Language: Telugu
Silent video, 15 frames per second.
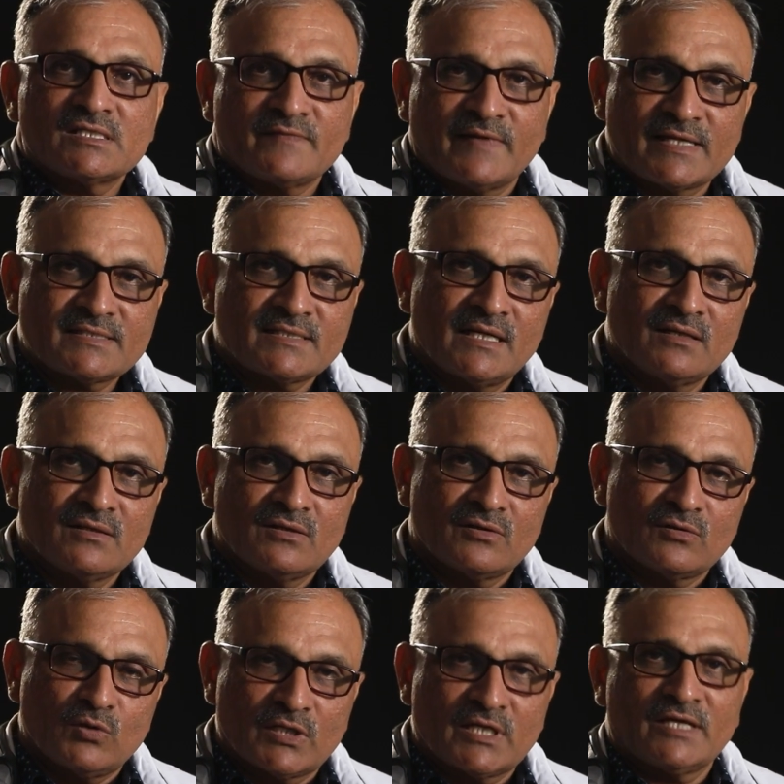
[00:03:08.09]
శ్వాసనాళంలో
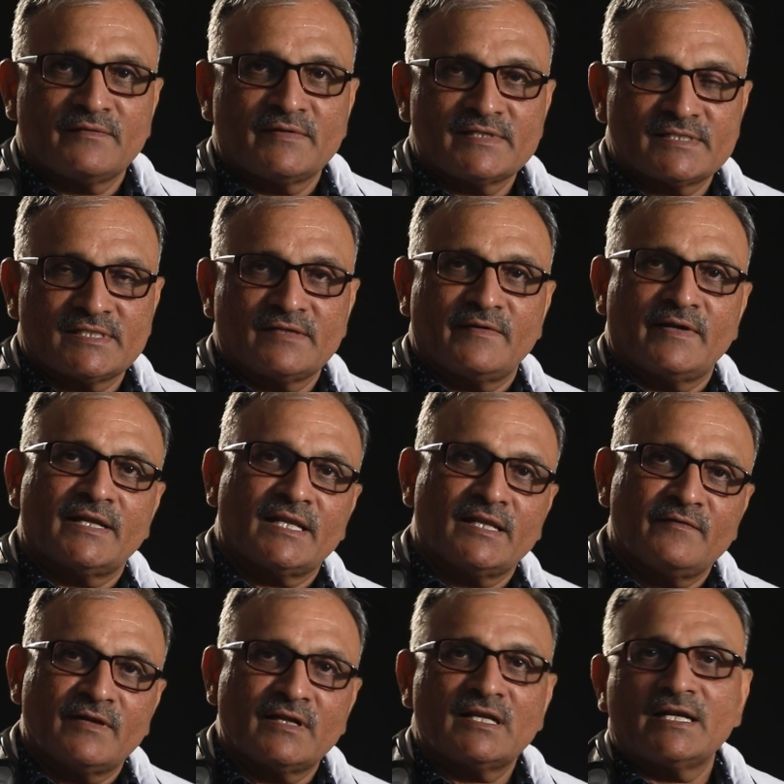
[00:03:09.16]
గొట్టం వేసి
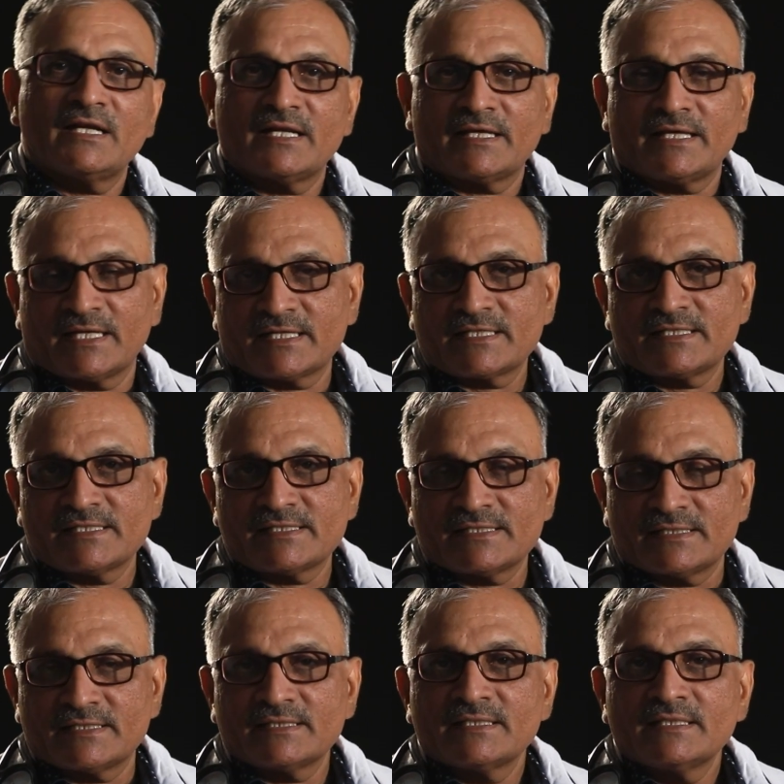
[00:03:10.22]
వెంటనే వెంటిలేటర్ కనెక్ట్
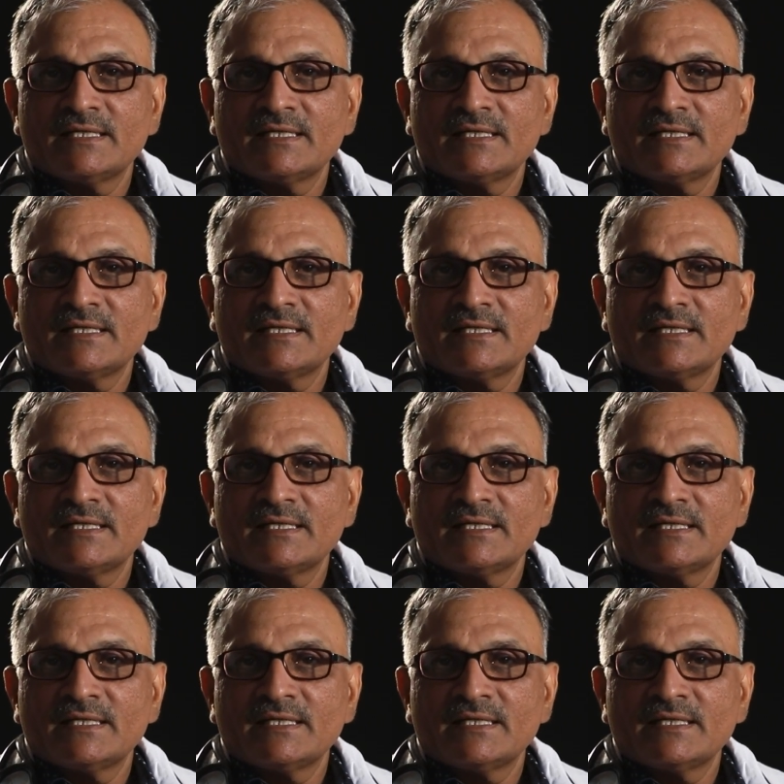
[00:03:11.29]
చేసి